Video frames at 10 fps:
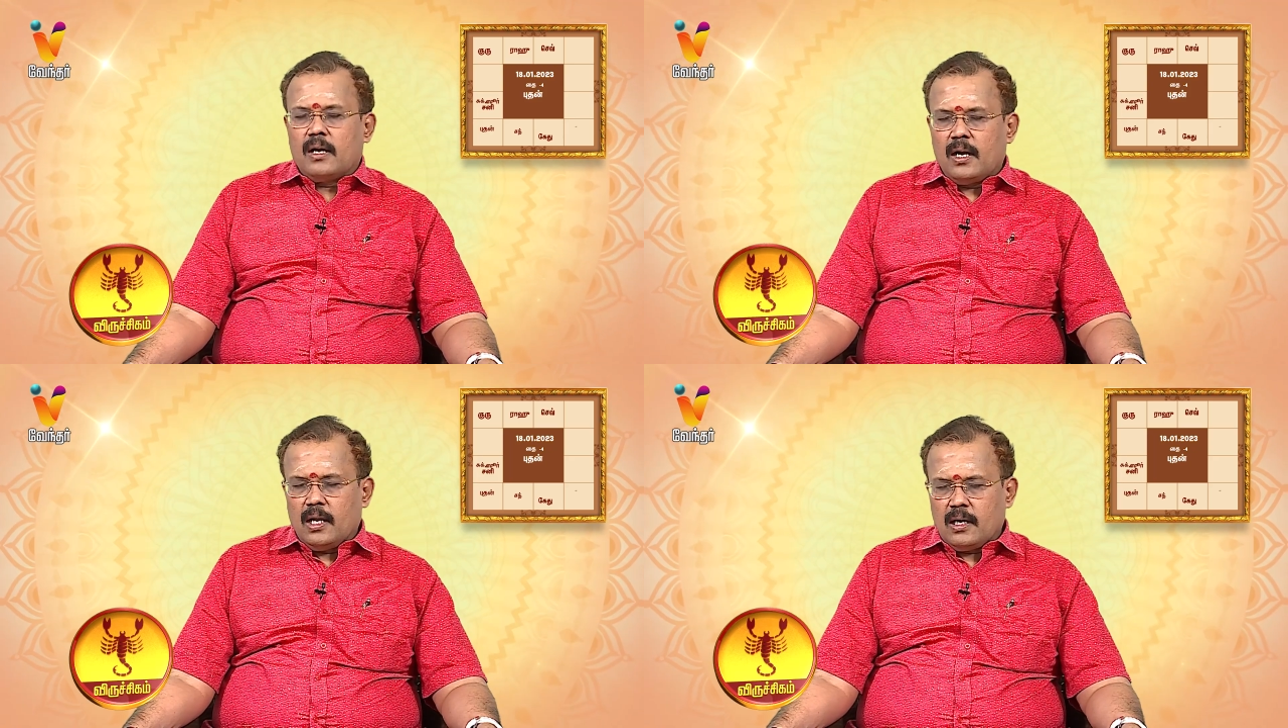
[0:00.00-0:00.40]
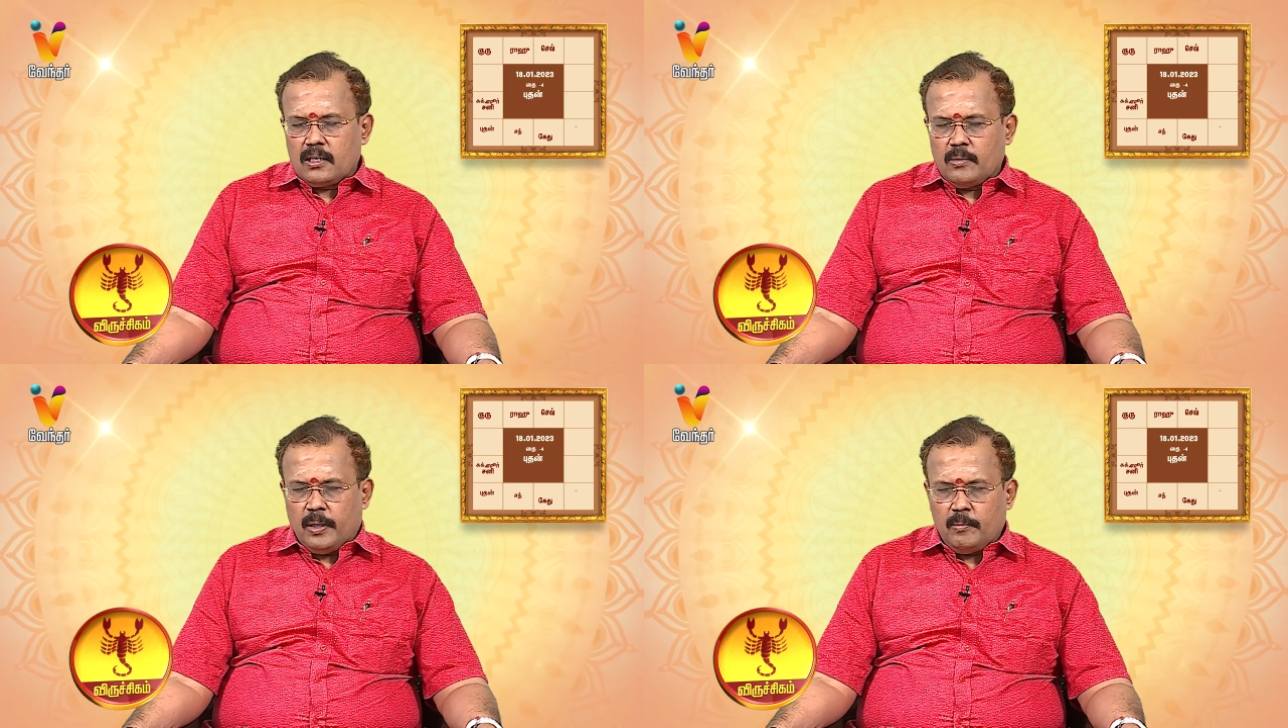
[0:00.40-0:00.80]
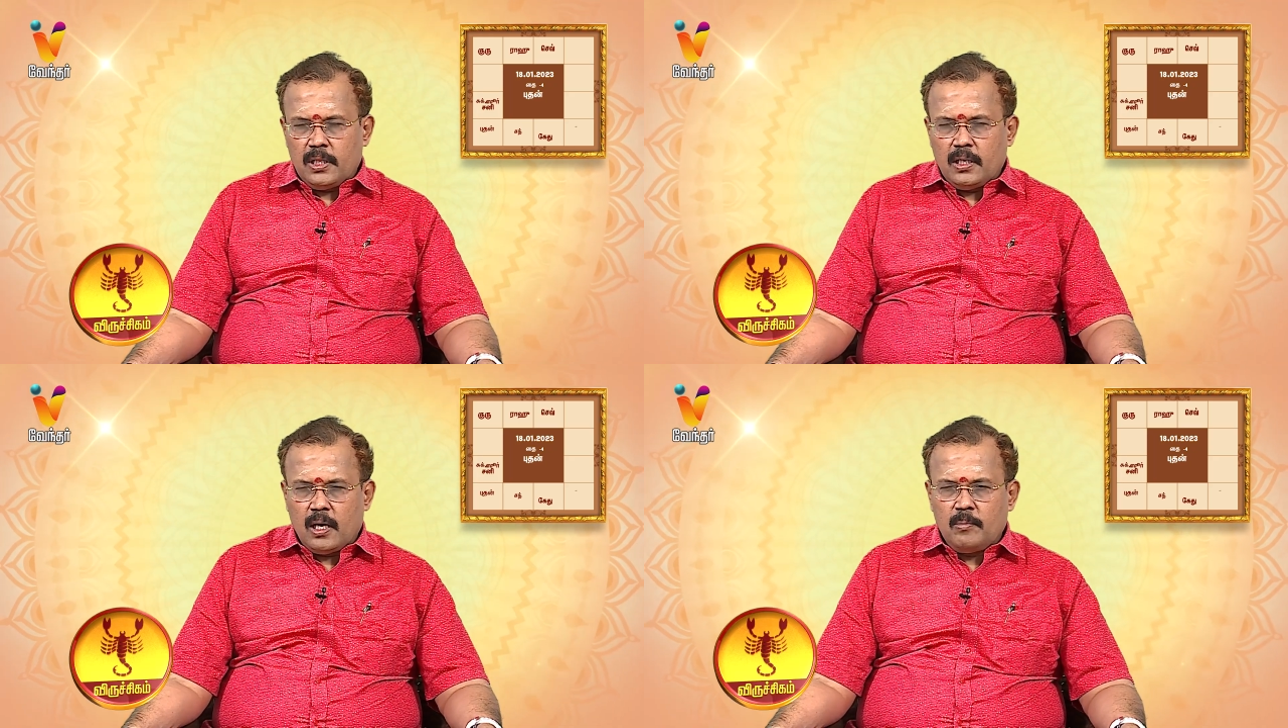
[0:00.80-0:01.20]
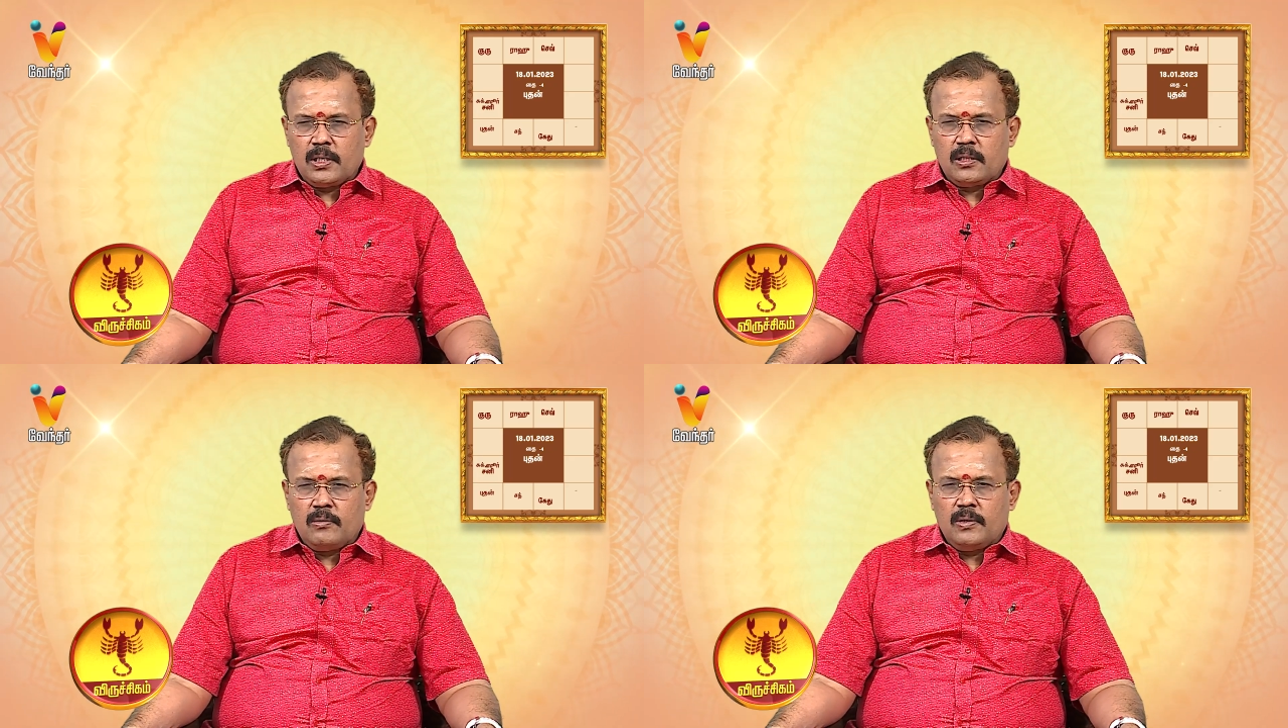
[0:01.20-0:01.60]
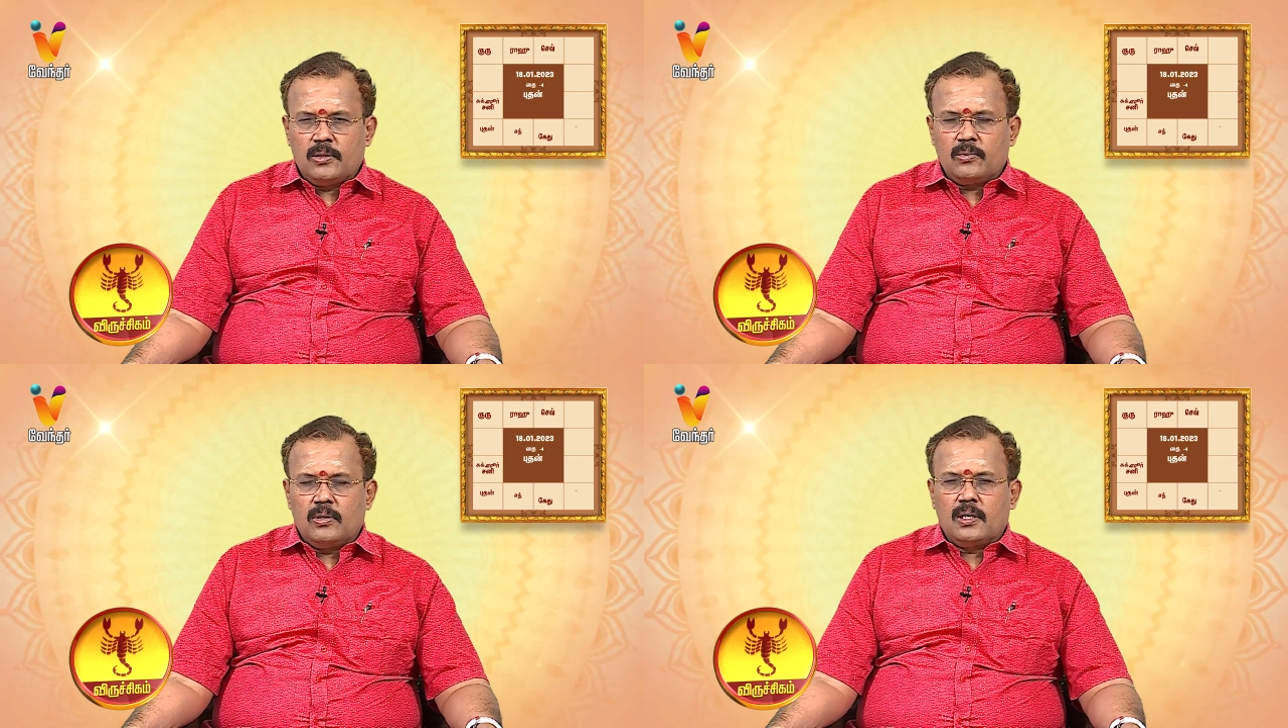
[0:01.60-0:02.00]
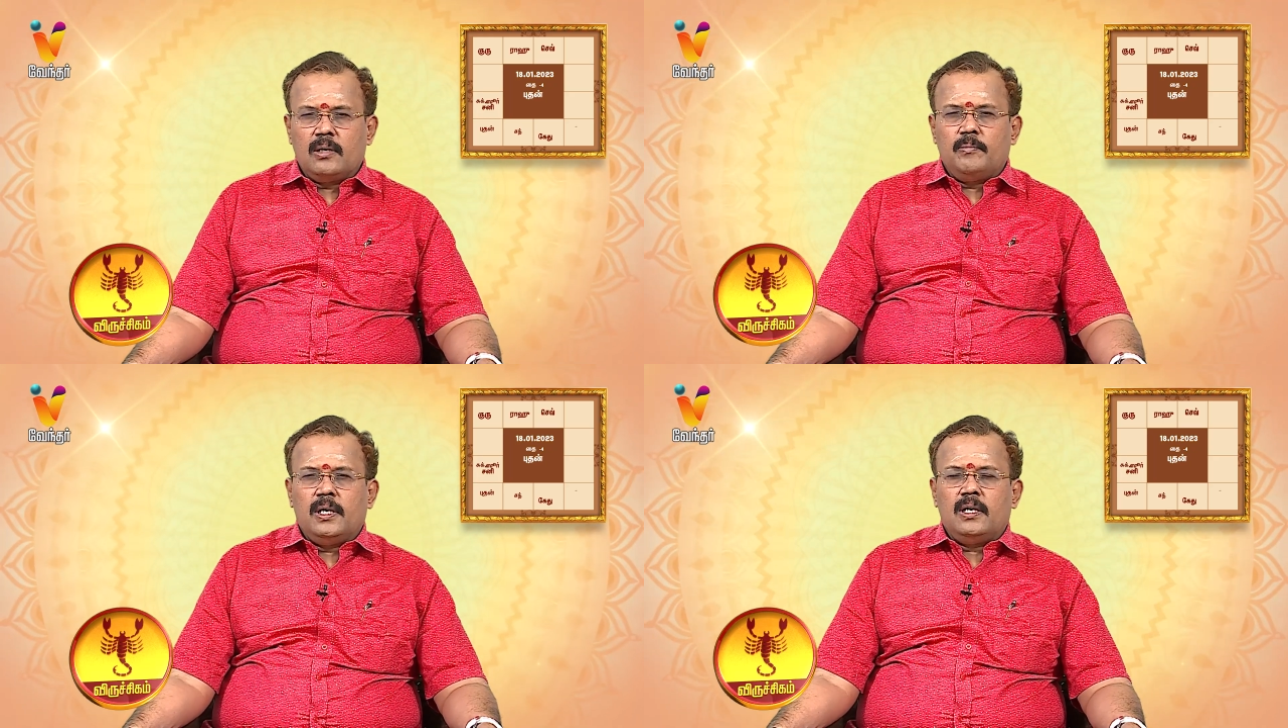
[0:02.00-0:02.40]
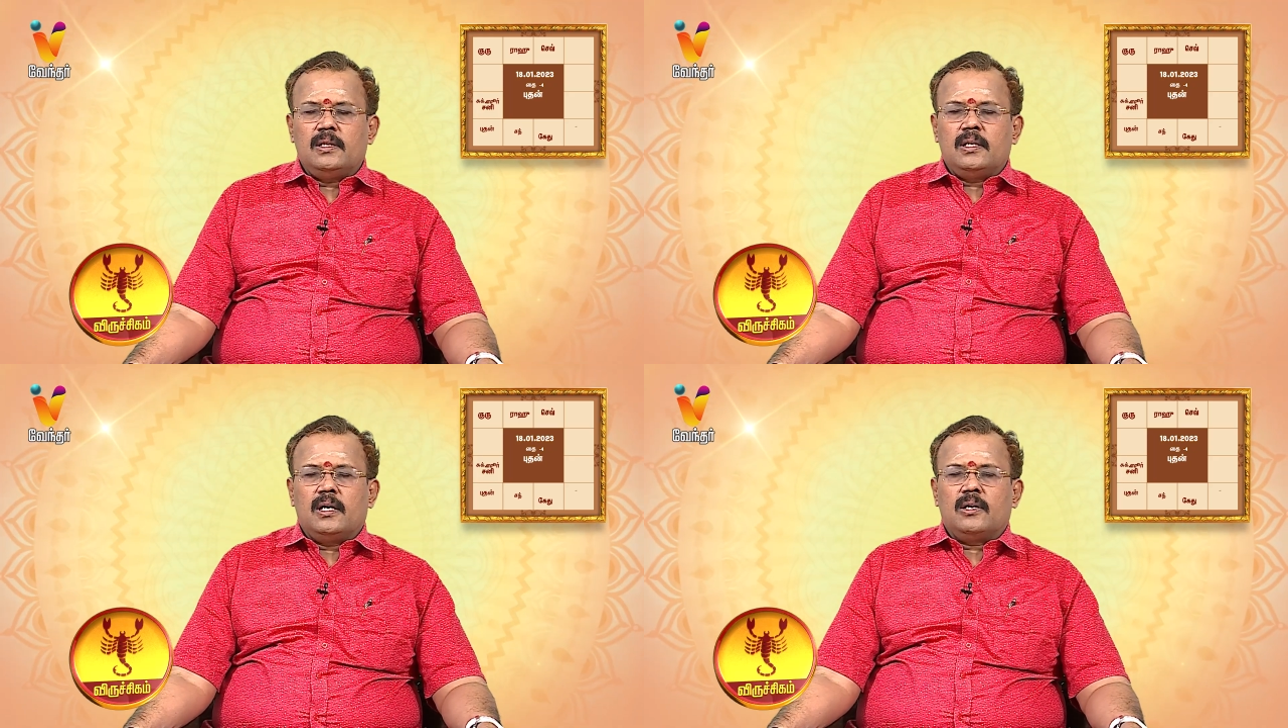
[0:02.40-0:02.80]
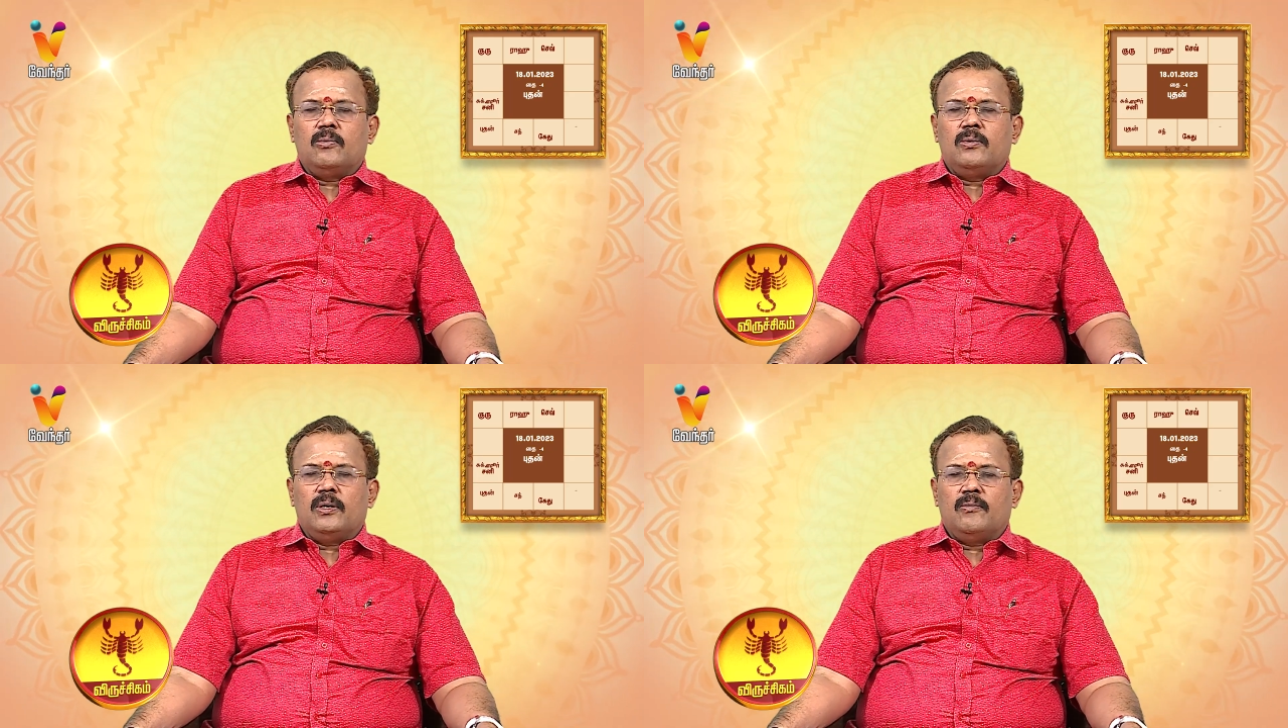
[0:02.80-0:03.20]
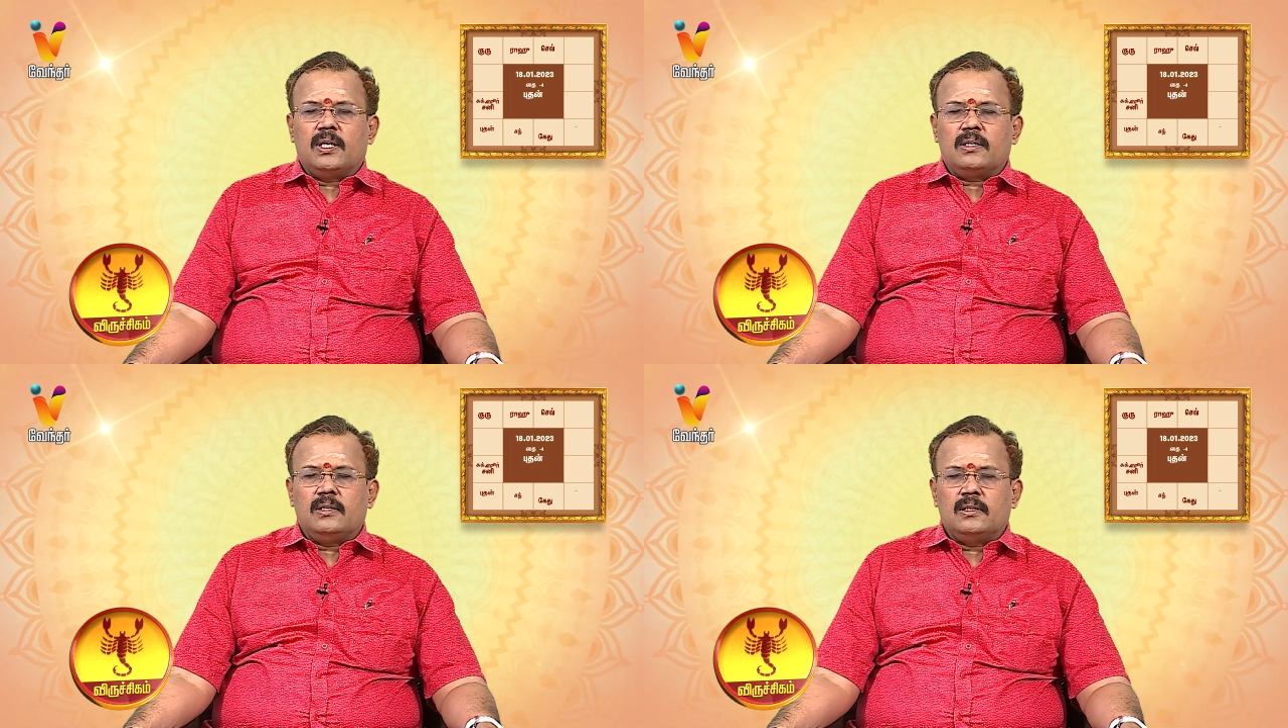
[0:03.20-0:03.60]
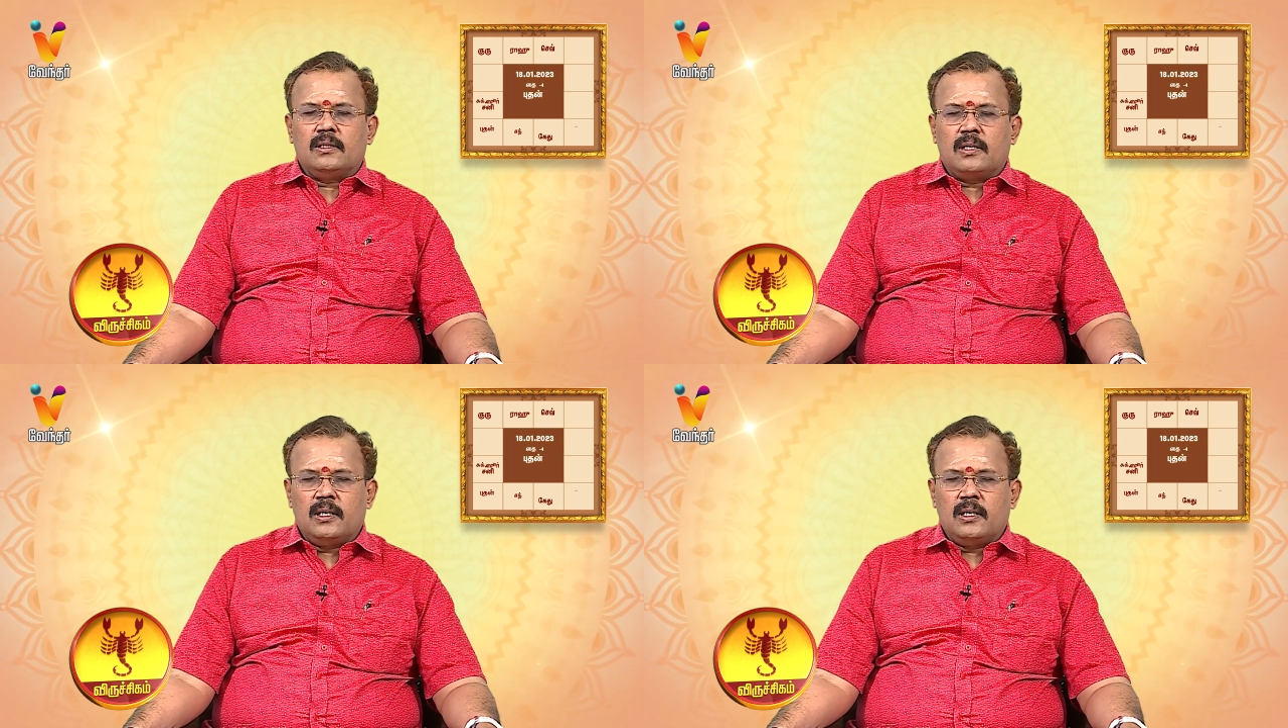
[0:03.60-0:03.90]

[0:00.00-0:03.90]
காலகட்டம் என்பதை ஞாபகத்தில் வைத்துக் கொள்ளுங்கள் மேலதிகாரிகளுடைய ஒர்க்குக்கு